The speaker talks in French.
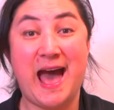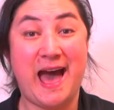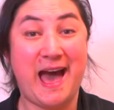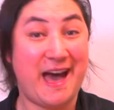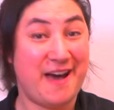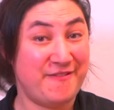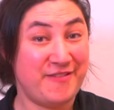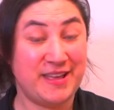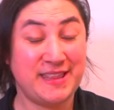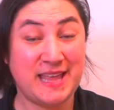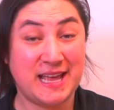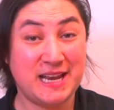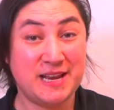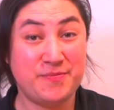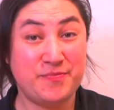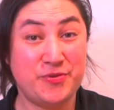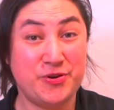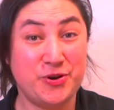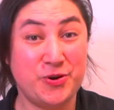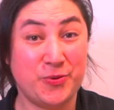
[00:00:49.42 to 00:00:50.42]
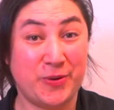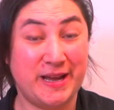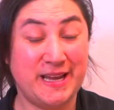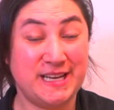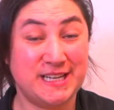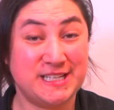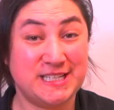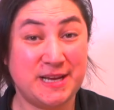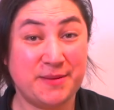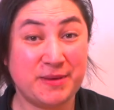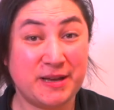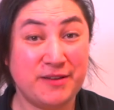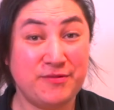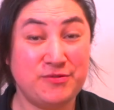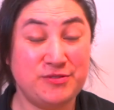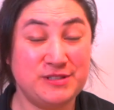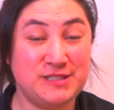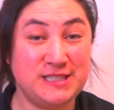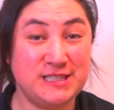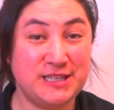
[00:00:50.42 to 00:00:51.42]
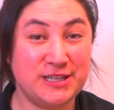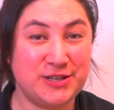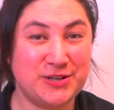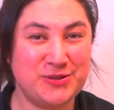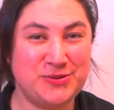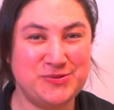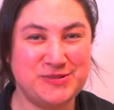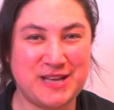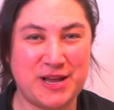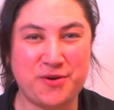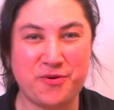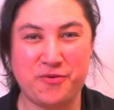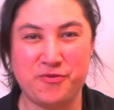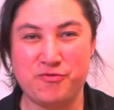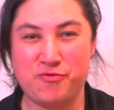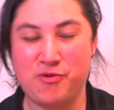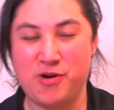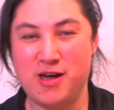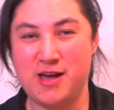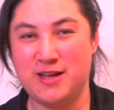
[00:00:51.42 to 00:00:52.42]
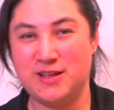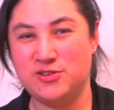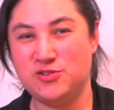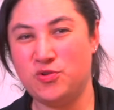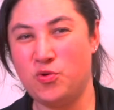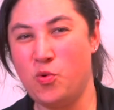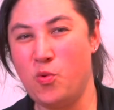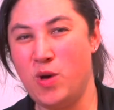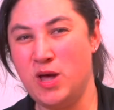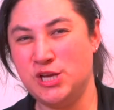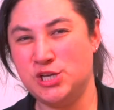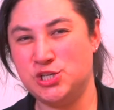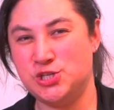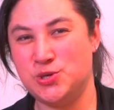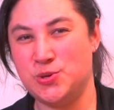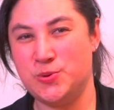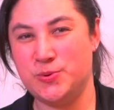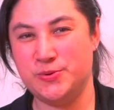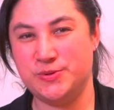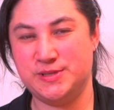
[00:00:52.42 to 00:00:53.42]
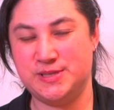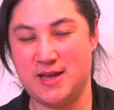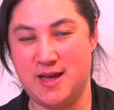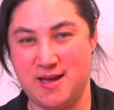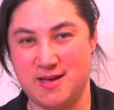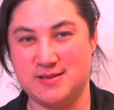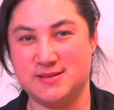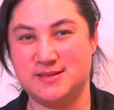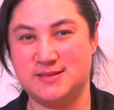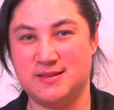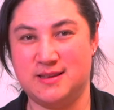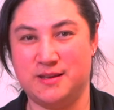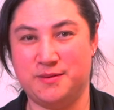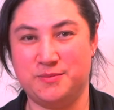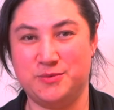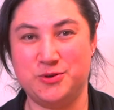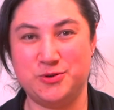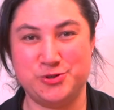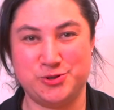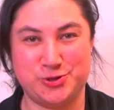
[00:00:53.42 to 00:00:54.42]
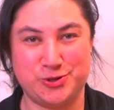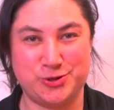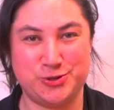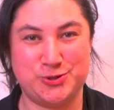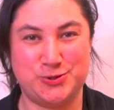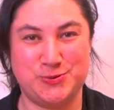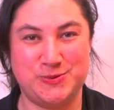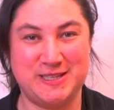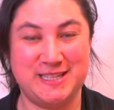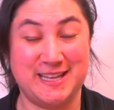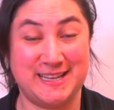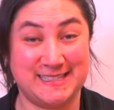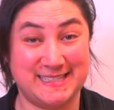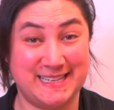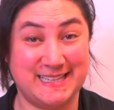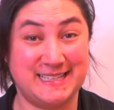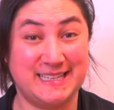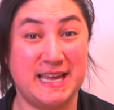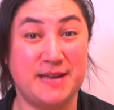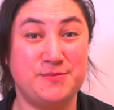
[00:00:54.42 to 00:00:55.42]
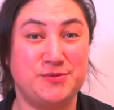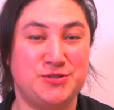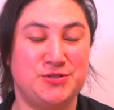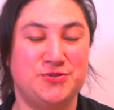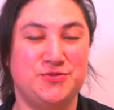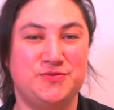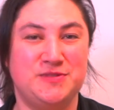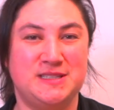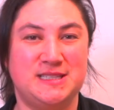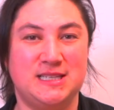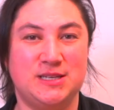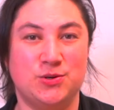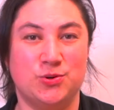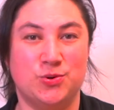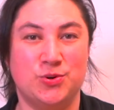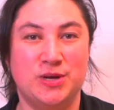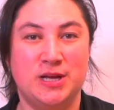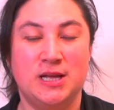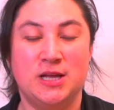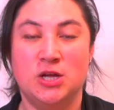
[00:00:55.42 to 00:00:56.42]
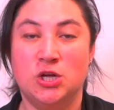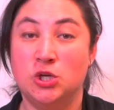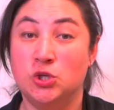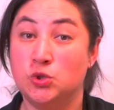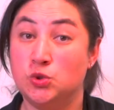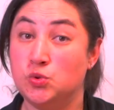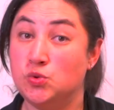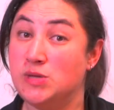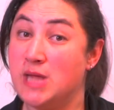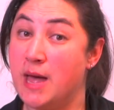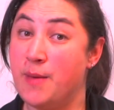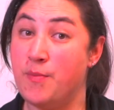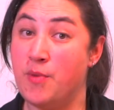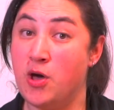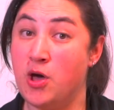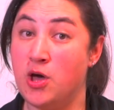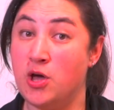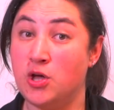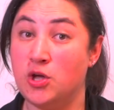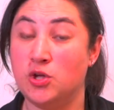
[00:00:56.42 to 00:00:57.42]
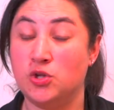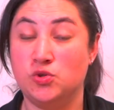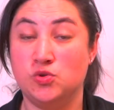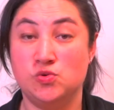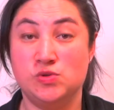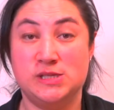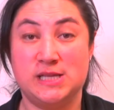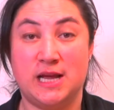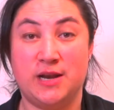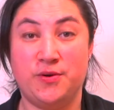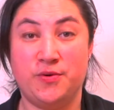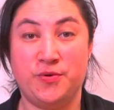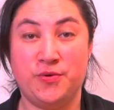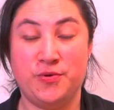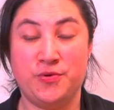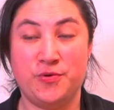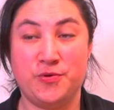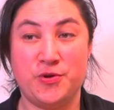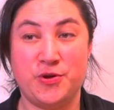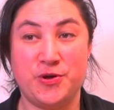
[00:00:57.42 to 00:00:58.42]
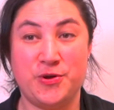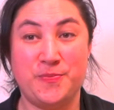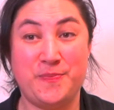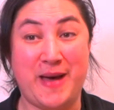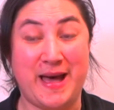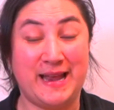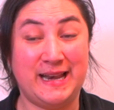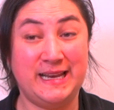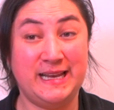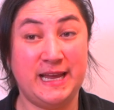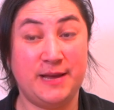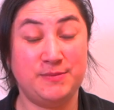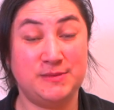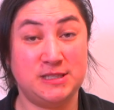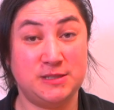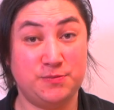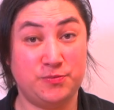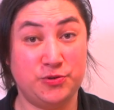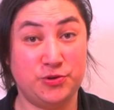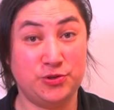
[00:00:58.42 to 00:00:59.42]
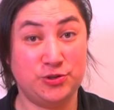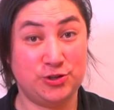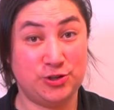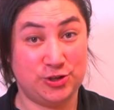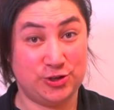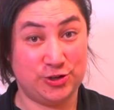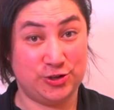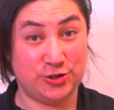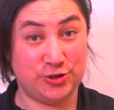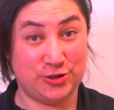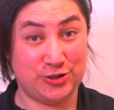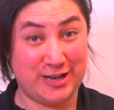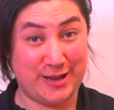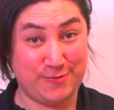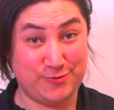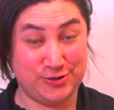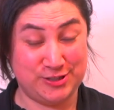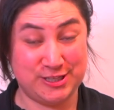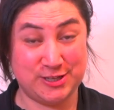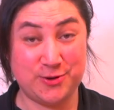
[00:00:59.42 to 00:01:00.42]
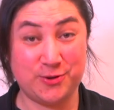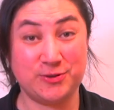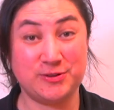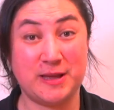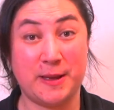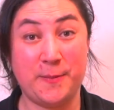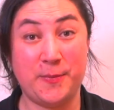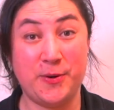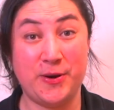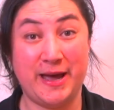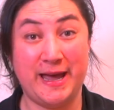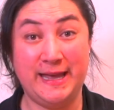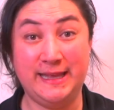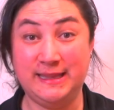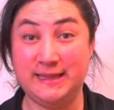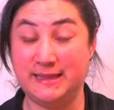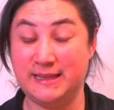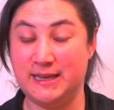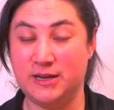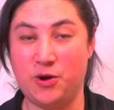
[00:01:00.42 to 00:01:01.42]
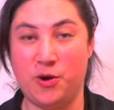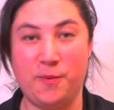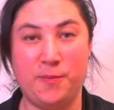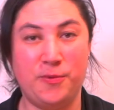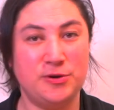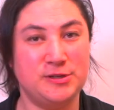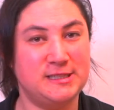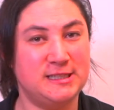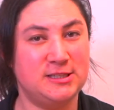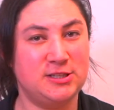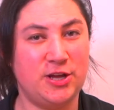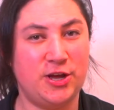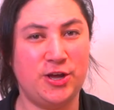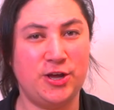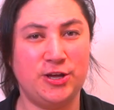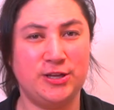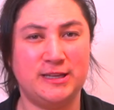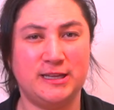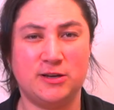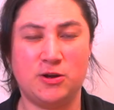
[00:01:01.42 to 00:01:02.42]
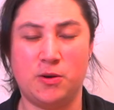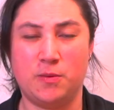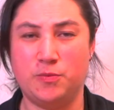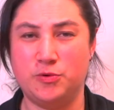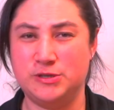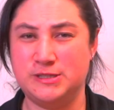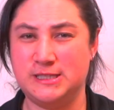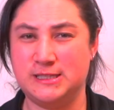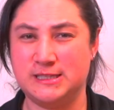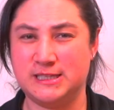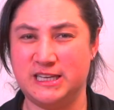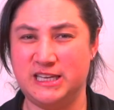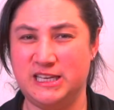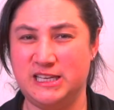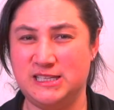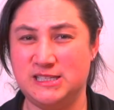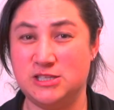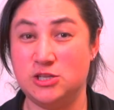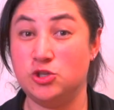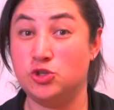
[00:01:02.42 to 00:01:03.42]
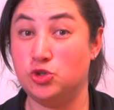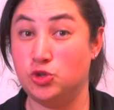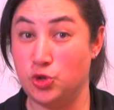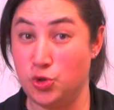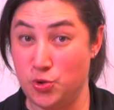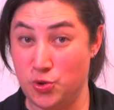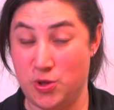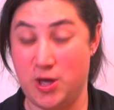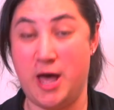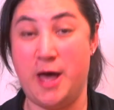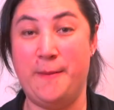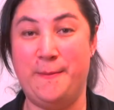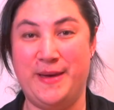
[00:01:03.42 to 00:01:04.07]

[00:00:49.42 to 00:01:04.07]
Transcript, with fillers: Avant d'aller plus loin, j'aimerais vous dire que nous allons voir trois choses ensemble aujourd'hui dans cette capsule vidéo. Tout d'abord, nous allons euh, parler un petit peu de la musique contemporaine, des compositeurs, des compositrices, deux en